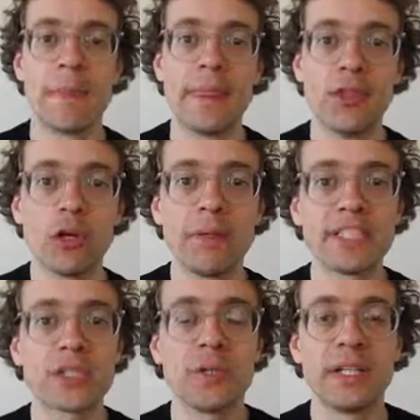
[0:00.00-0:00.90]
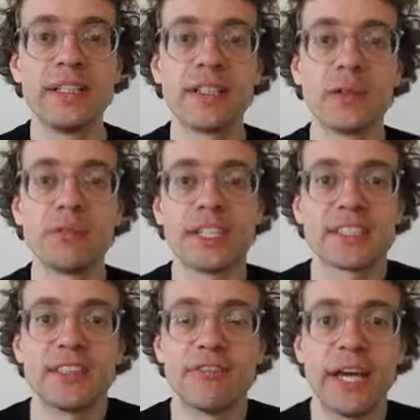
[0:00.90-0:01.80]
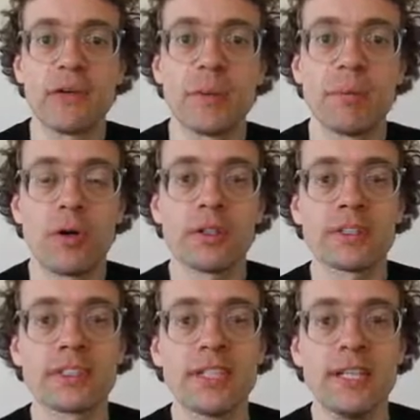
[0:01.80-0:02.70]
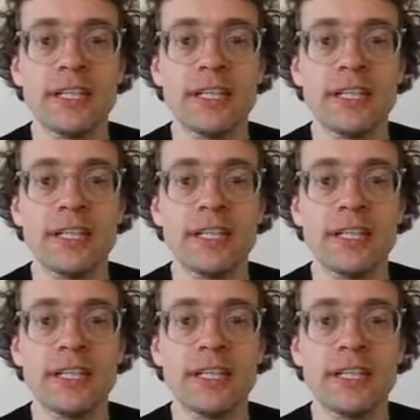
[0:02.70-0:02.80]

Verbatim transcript: Nochmals zur Erinnerung, was sind Fan Reports?